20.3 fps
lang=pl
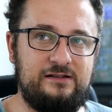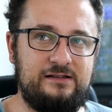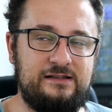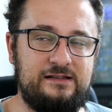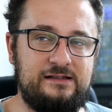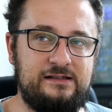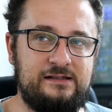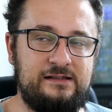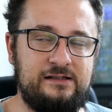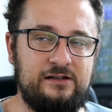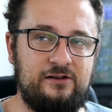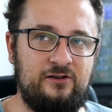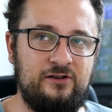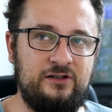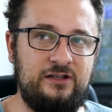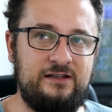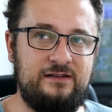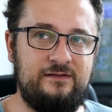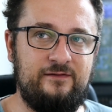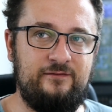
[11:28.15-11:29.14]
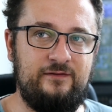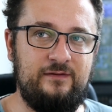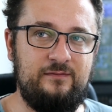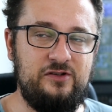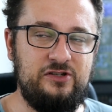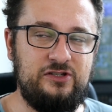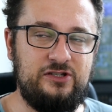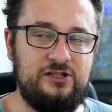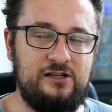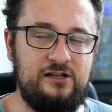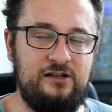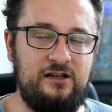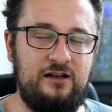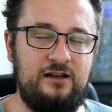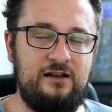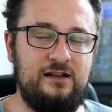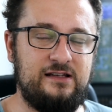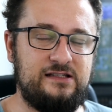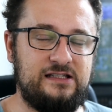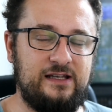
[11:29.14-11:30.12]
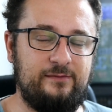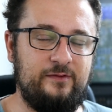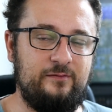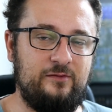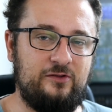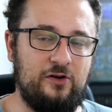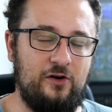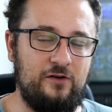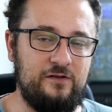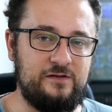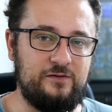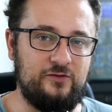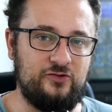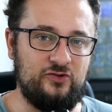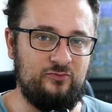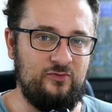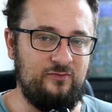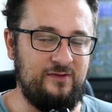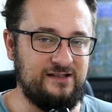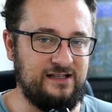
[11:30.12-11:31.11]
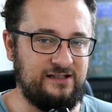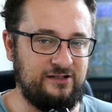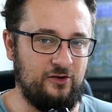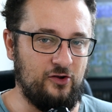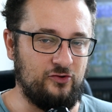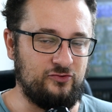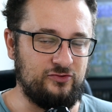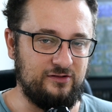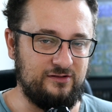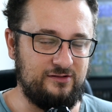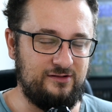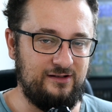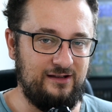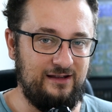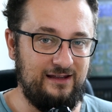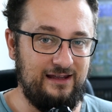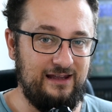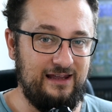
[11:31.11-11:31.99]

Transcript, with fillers: co oni wymyślili na samym końcu, żeby mnie zaskoczyć.